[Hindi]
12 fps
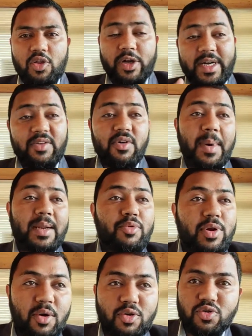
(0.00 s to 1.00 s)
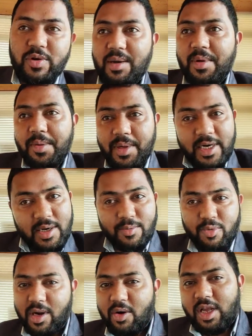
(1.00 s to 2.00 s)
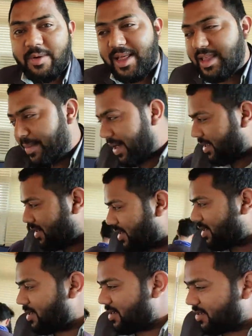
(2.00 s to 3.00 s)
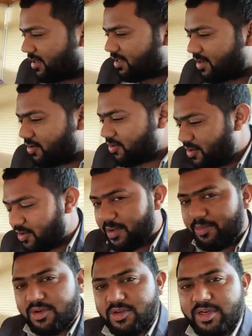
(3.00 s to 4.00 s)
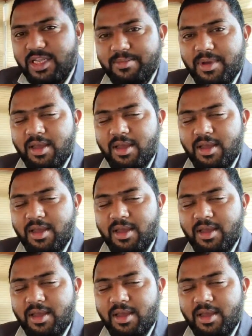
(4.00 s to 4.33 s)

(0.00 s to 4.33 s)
तो इंटरव्यू हमारा पूरा हो चुका है अभी अभी इंटरव्यू पूरा होने के बाद हमारी ये ये देखो ये पूरी जो टीम